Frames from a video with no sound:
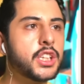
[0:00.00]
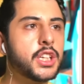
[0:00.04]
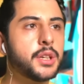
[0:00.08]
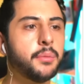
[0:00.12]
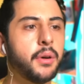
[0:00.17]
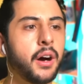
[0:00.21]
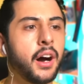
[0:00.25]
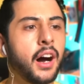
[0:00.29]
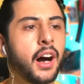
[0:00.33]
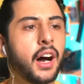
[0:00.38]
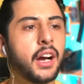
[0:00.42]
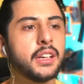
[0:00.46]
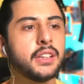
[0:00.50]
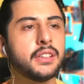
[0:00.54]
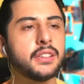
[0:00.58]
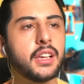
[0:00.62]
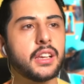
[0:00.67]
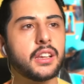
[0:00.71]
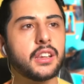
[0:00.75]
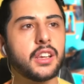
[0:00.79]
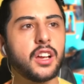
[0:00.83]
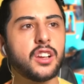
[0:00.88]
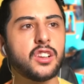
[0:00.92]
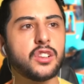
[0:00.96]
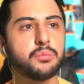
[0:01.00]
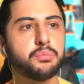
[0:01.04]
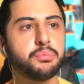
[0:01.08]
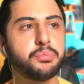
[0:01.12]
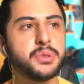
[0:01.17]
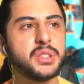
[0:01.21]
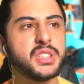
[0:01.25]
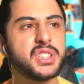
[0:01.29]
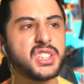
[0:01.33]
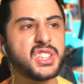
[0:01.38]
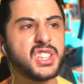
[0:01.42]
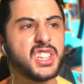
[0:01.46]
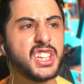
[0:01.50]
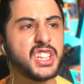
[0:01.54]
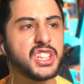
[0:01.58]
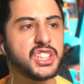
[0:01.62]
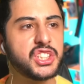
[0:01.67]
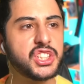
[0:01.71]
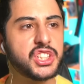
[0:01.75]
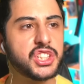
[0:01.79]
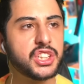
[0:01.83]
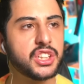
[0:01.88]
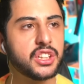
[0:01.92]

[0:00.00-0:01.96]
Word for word: Kime hain dedi lan? Pislik.